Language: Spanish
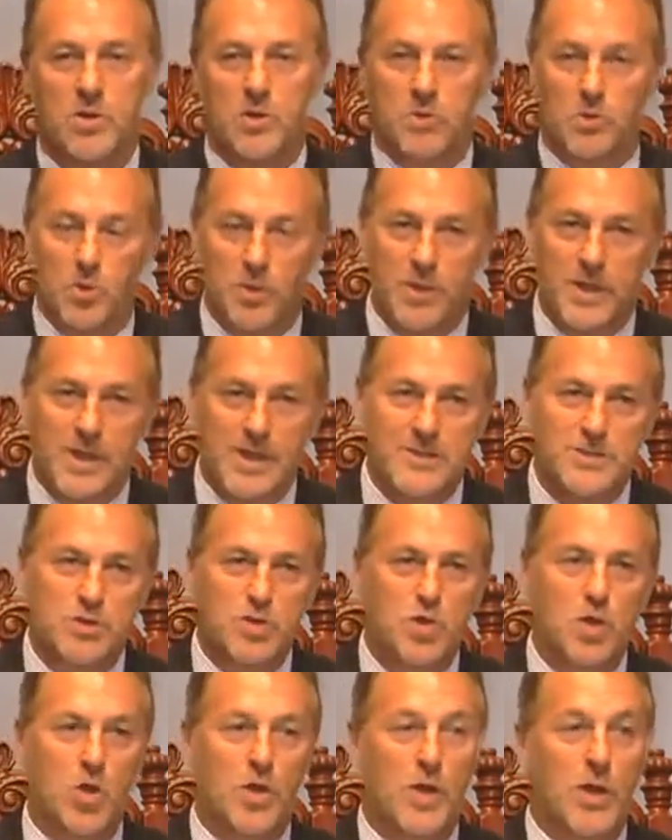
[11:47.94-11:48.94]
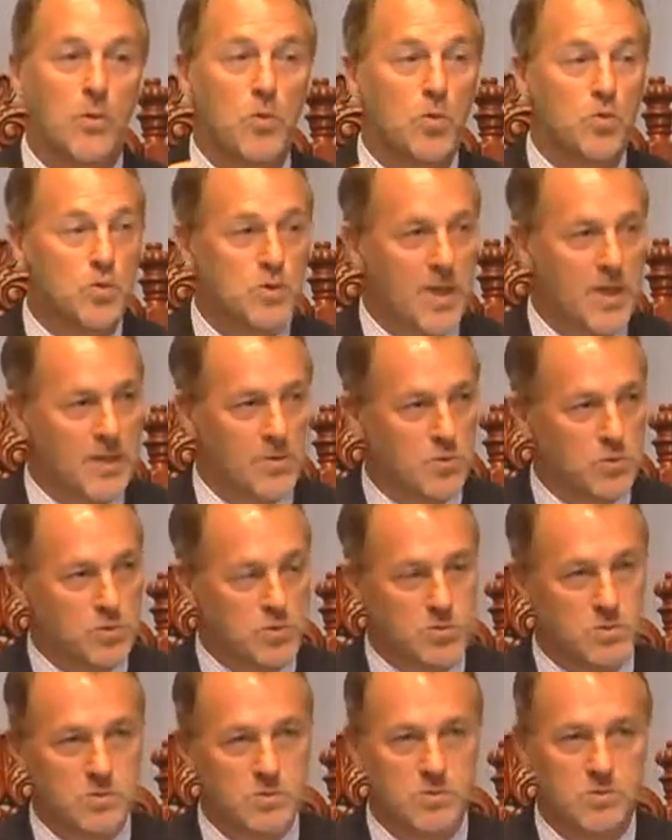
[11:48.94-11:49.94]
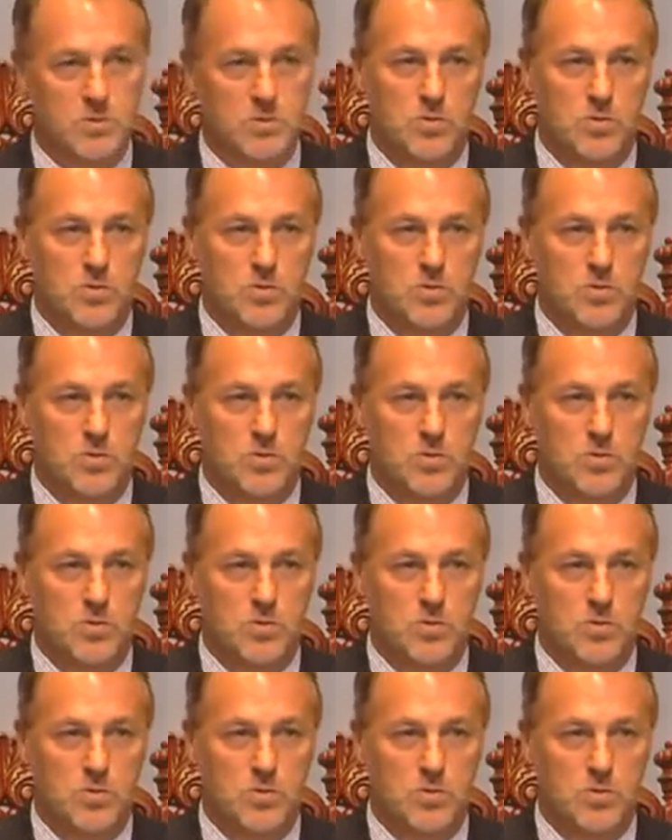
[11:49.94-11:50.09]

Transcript: porque es lo que buscamos